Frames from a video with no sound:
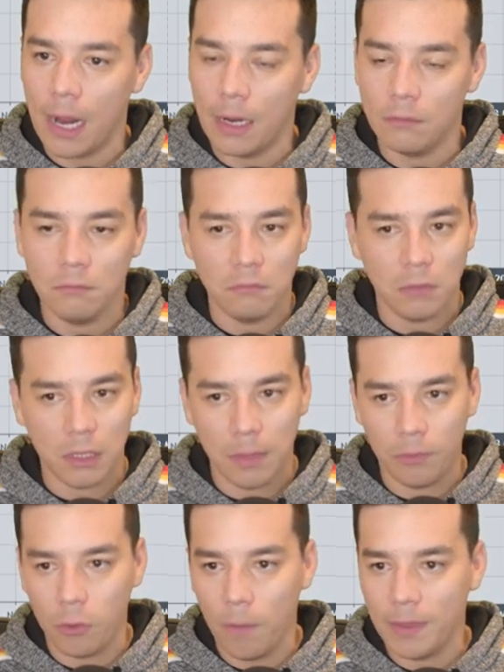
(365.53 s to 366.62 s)
acá,
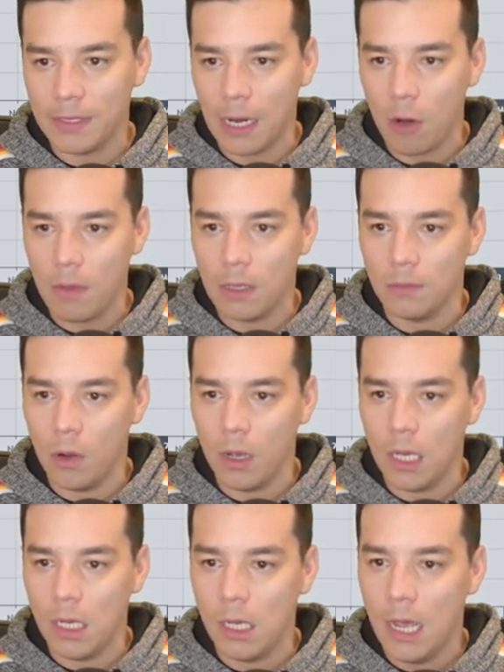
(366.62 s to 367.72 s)
se pudo pensar lo
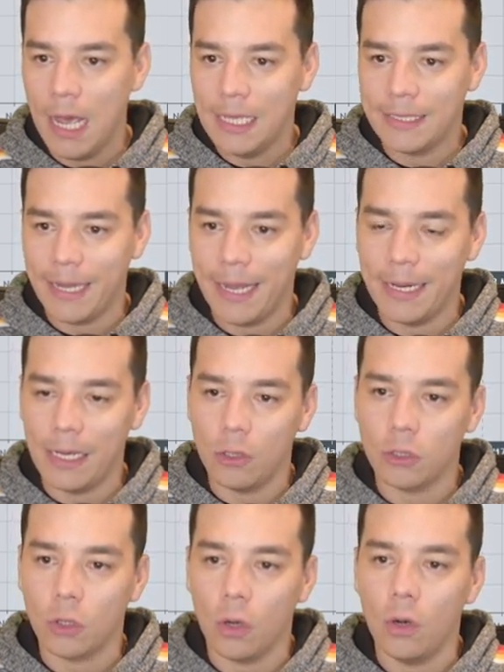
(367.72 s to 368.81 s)
mismo y se
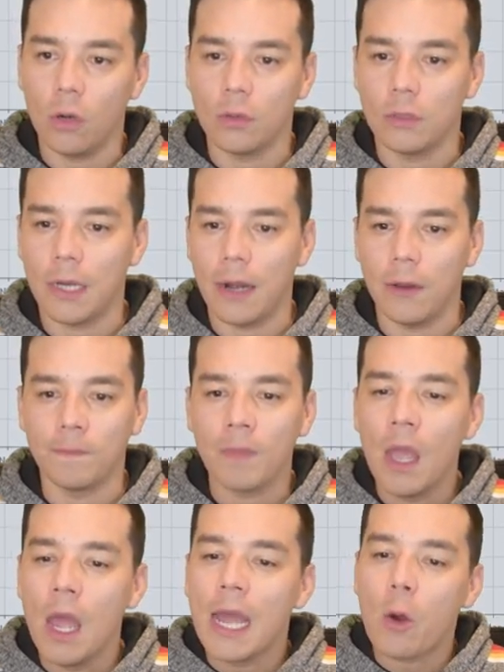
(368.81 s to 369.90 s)
generó todo lo contrario.
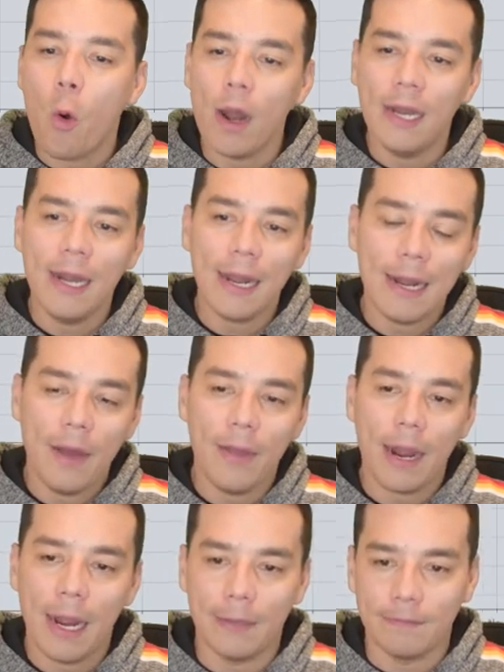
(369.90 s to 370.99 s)
¿Cuál es la
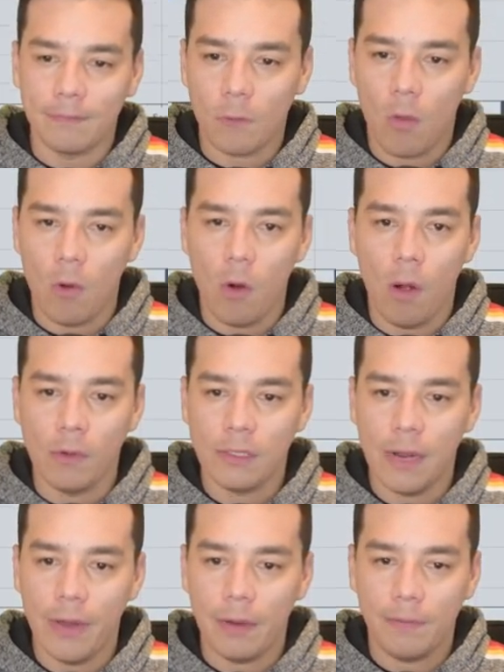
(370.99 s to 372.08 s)
clave acá? Como lo
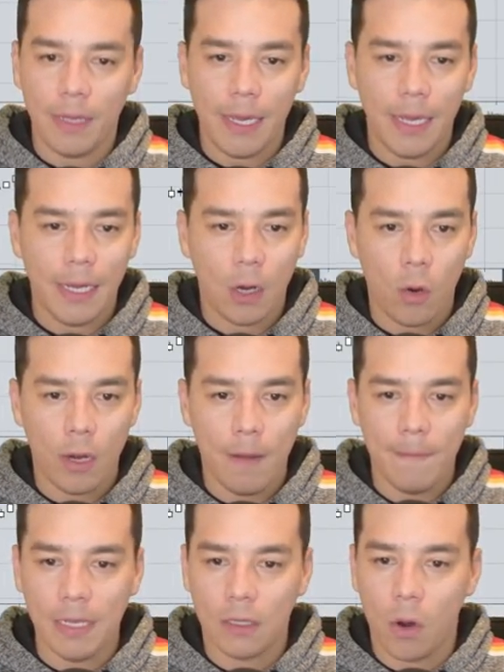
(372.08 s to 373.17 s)
vamos a ver eh, con
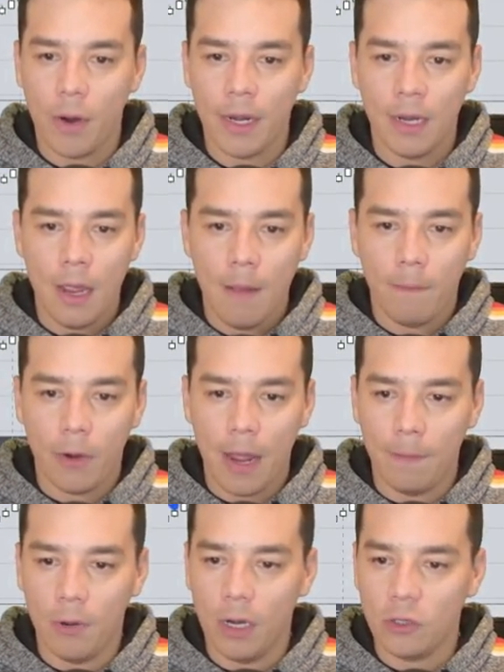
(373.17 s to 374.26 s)
el Bitcoin, por
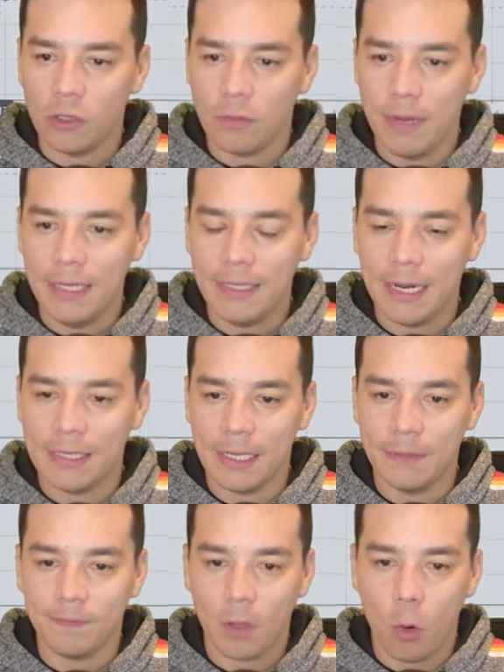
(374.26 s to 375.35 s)
ejemplo, en el
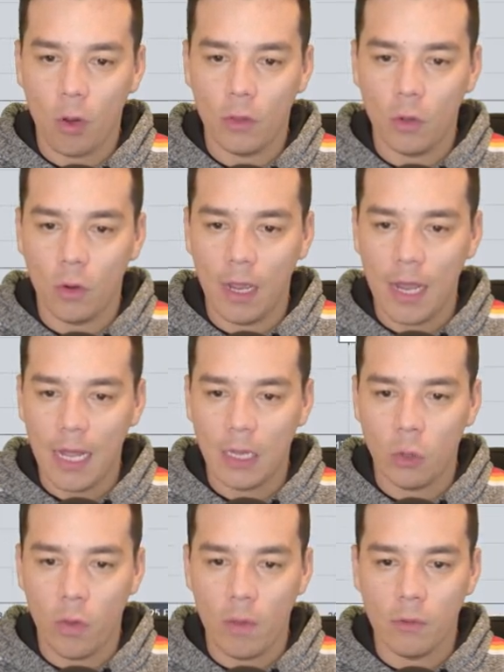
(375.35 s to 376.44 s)
2013, cuando
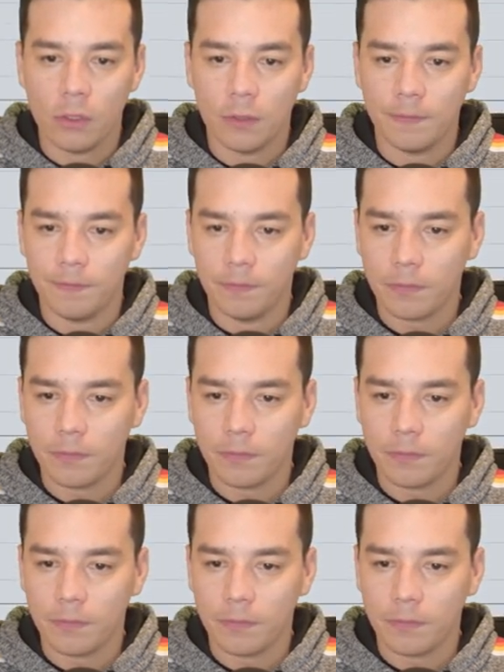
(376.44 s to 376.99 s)
tuvimos